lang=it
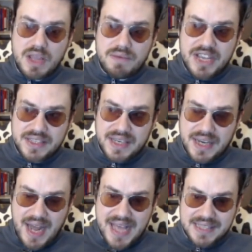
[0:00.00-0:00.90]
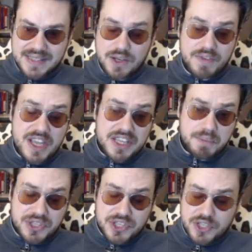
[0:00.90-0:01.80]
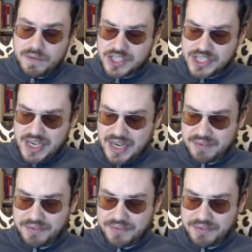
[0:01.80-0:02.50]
vedi la Lazio, vedi per certi versi anche la